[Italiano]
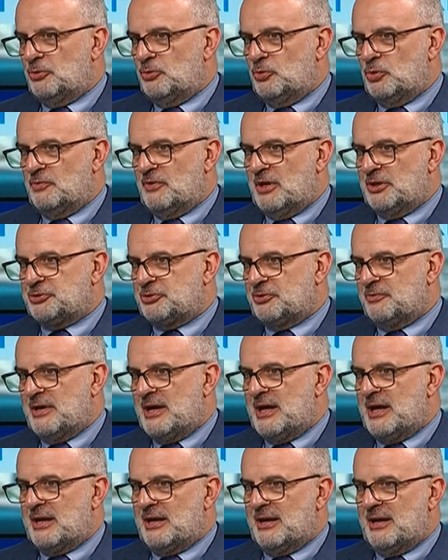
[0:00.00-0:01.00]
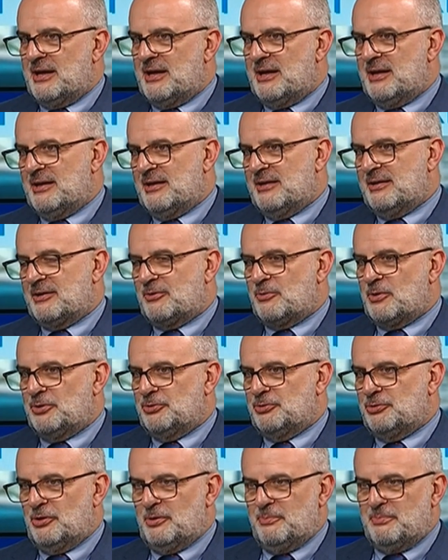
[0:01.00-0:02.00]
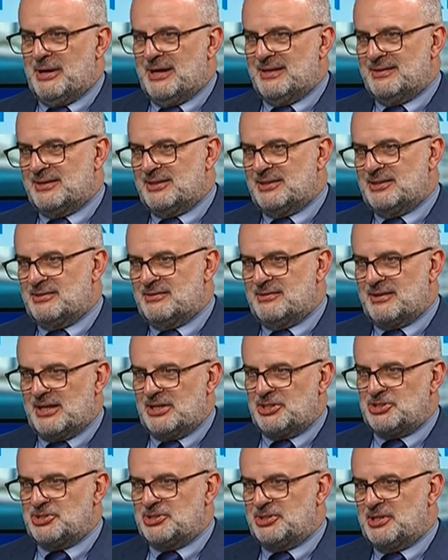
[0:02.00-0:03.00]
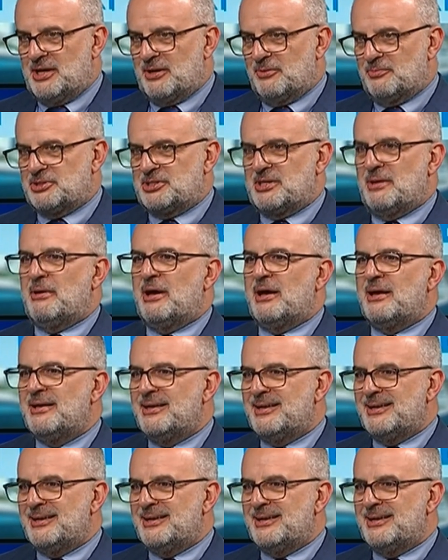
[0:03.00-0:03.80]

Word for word: lui va a trovarla, quando il padre Ray Citan chiama